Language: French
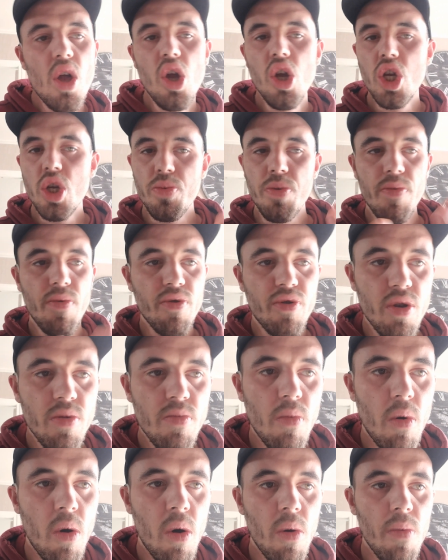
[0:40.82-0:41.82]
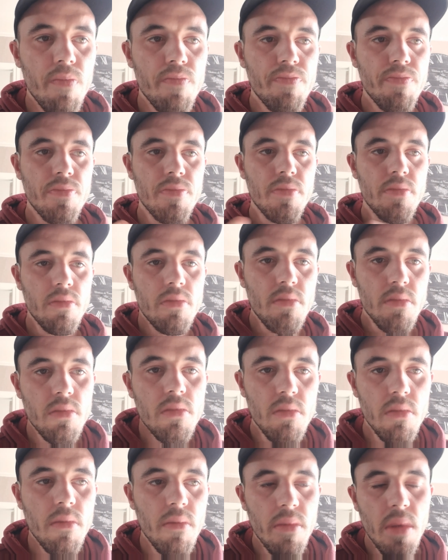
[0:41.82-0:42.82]
Je peux éventuellement
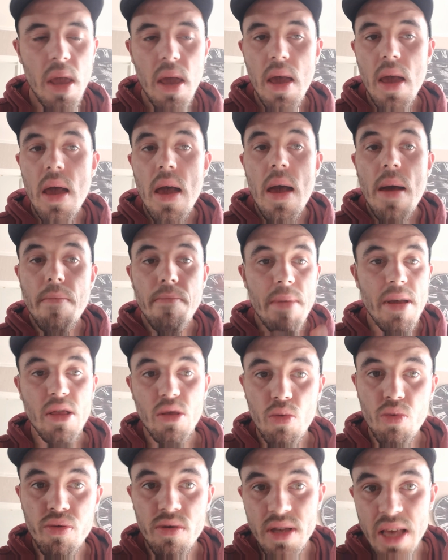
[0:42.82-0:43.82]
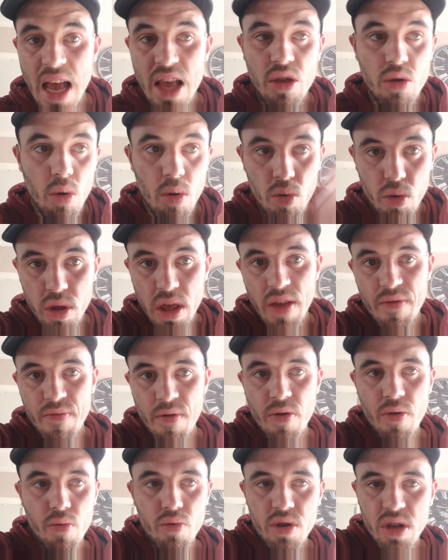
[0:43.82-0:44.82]
mettre tout ça sur le
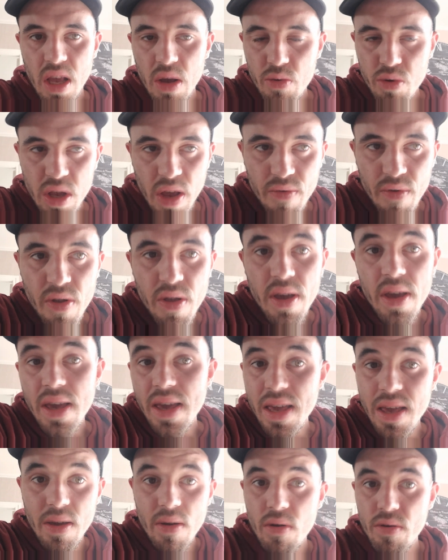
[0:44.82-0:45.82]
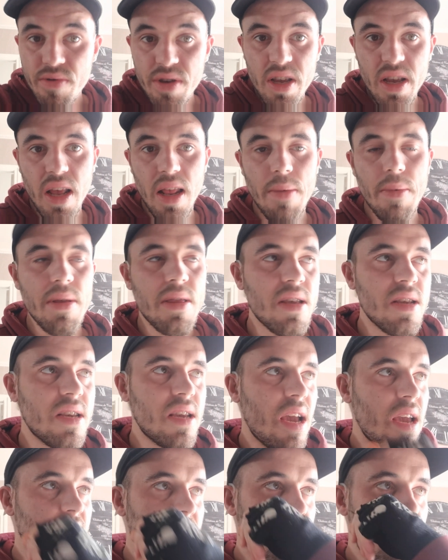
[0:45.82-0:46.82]
téléphone ou téléphone et comme ça
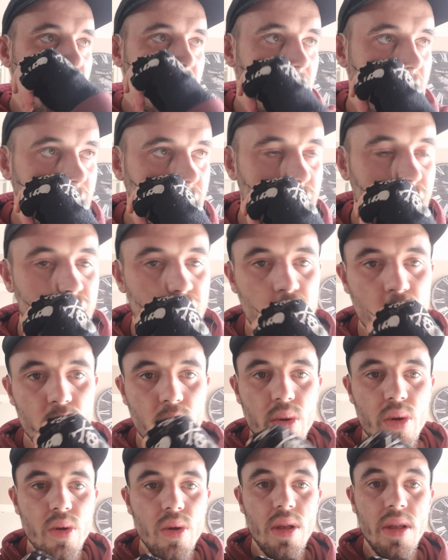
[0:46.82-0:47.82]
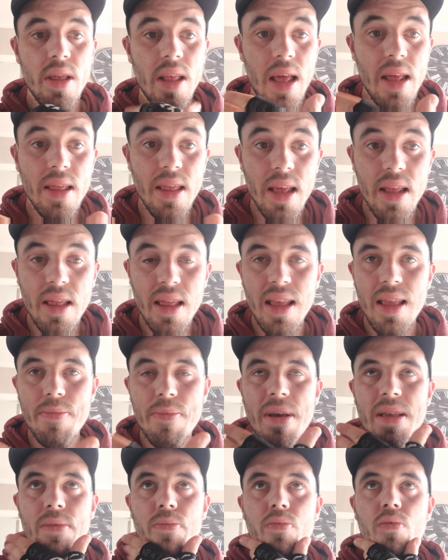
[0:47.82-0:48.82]
j'ai
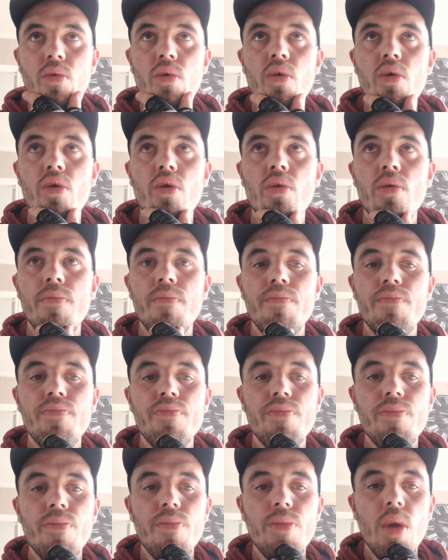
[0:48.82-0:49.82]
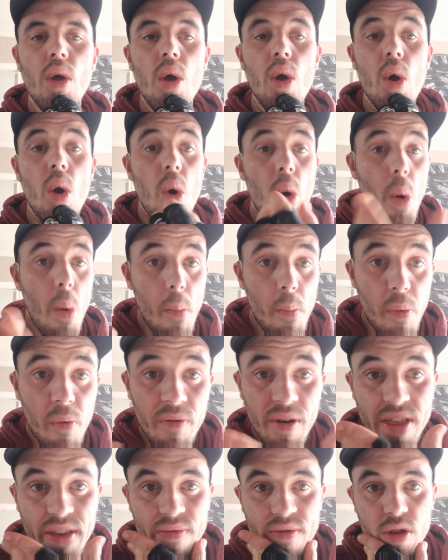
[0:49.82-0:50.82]
l'espace pour euh, pour
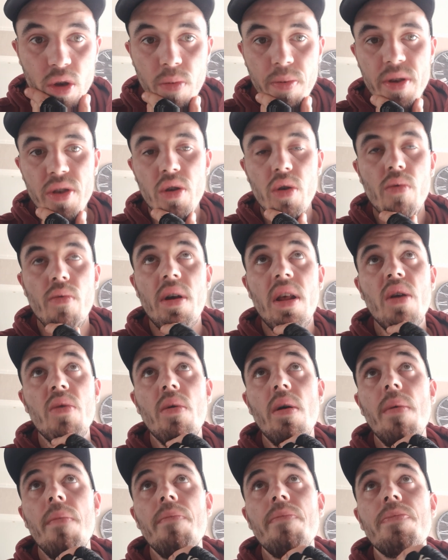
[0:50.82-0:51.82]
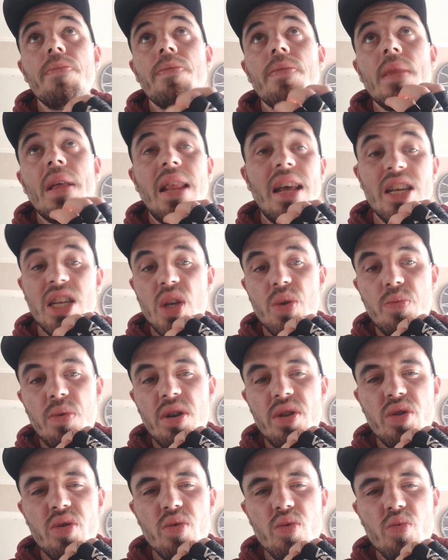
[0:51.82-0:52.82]
faire des vidéos parce que voilà quoi là j'ai quoi
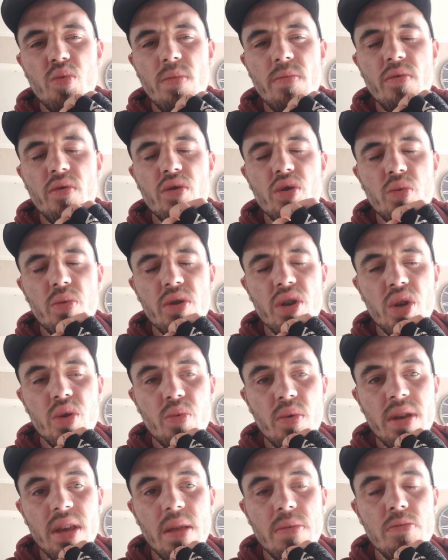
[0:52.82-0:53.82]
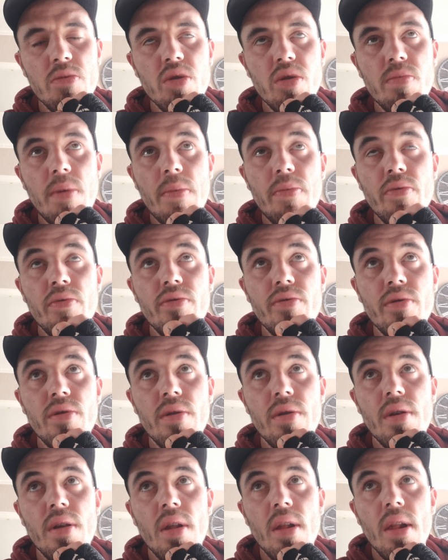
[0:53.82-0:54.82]
Deux, trois... Euh, je crois j'ai trois, quatre minutes pas plus
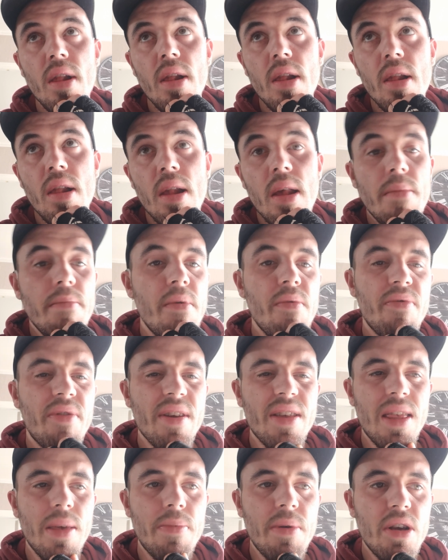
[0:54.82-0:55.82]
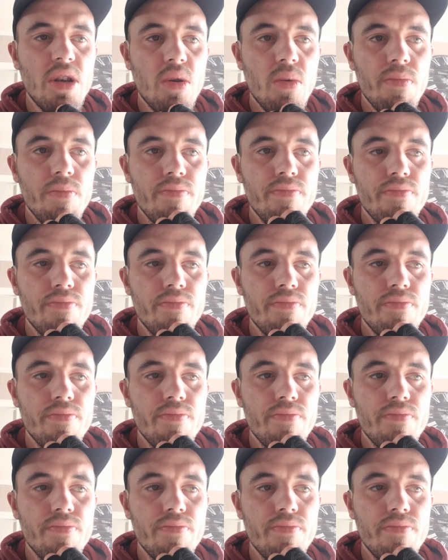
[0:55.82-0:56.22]
mais vous inquiétez pas les gens